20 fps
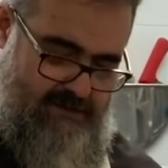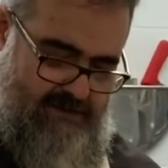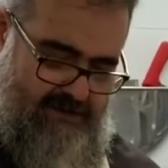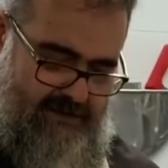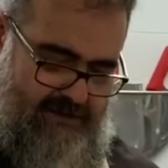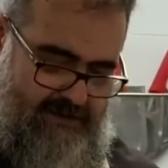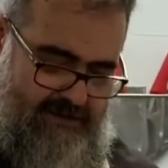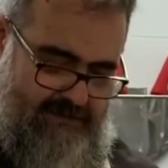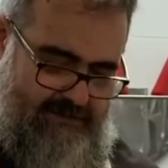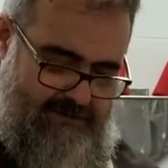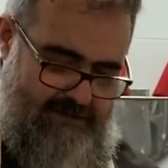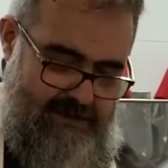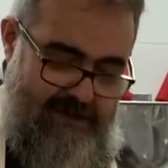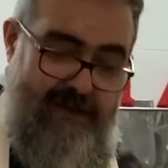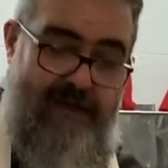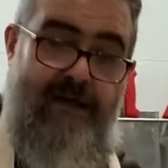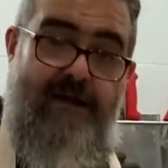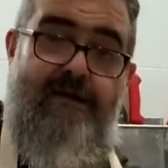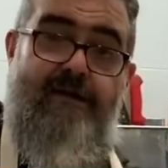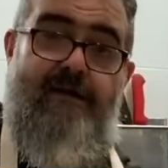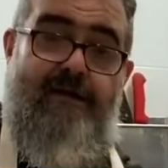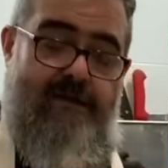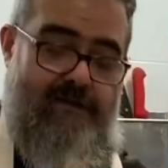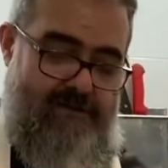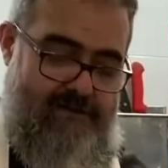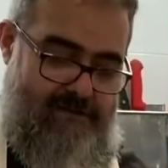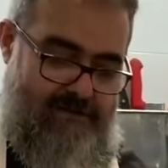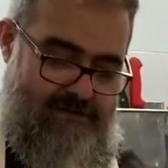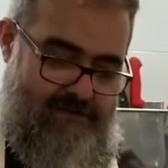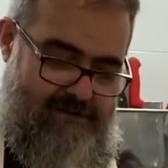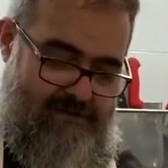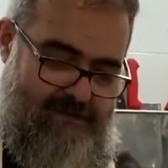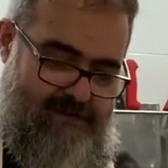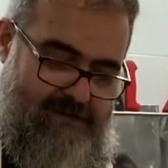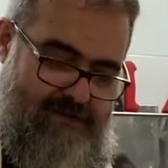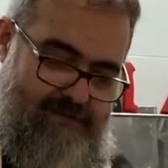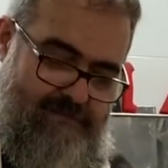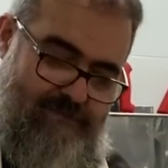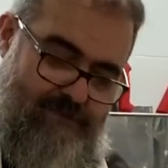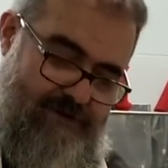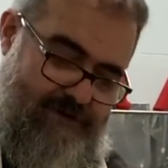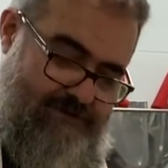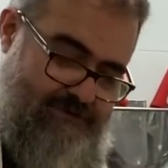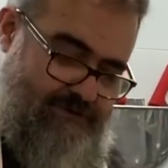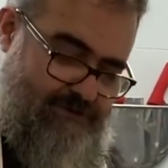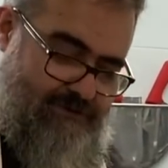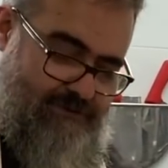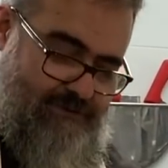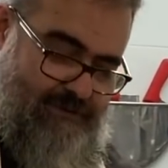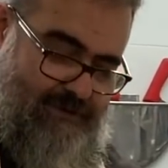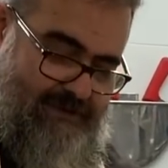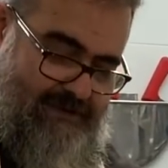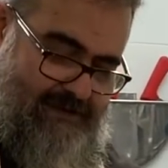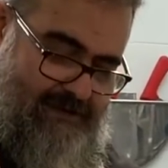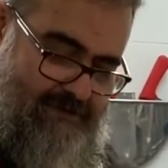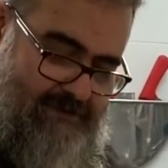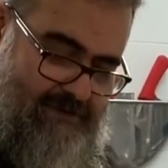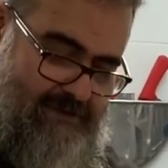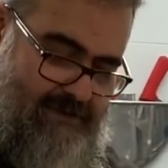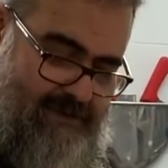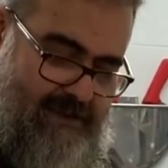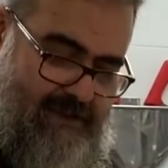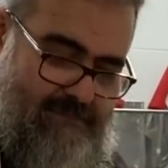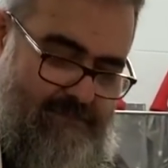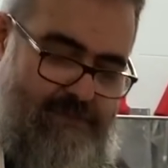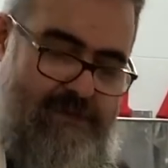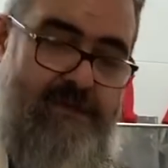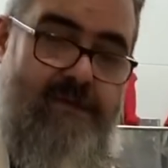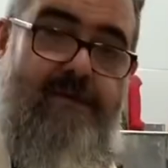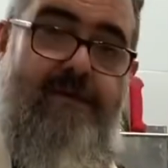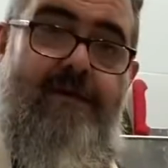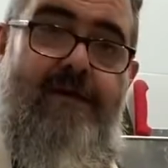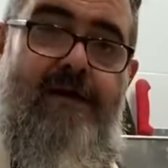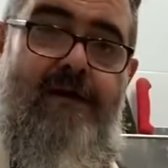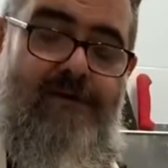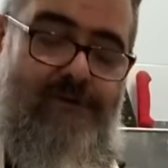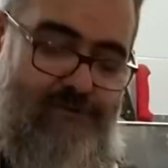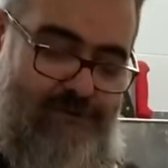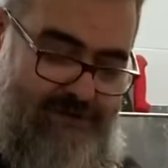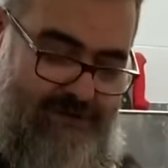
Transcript: a las de la carne. Por eso el tomate le viene tan bien a los